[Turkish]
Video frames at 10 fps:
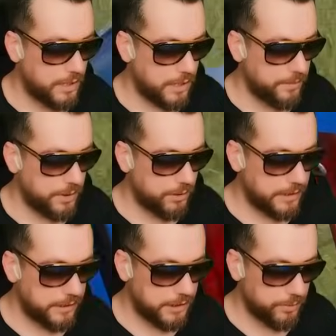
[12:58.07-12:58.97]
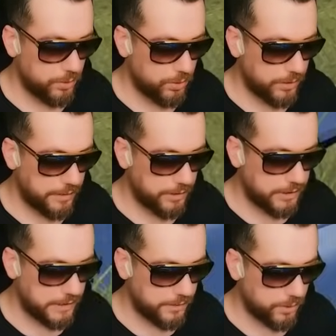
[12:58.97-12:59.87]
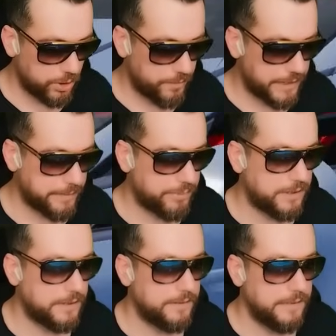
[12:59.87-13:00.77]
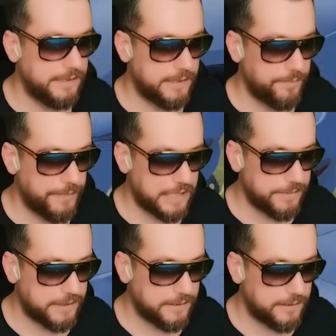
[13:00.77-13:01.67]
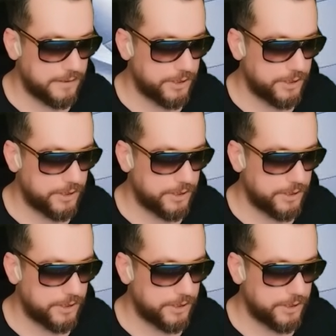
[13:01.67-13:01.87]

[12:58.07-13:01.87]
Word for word: galiba yukarıdaki bunu lootlamışlar. Groza bırakmışlar. Neyse mermi sıkıntısı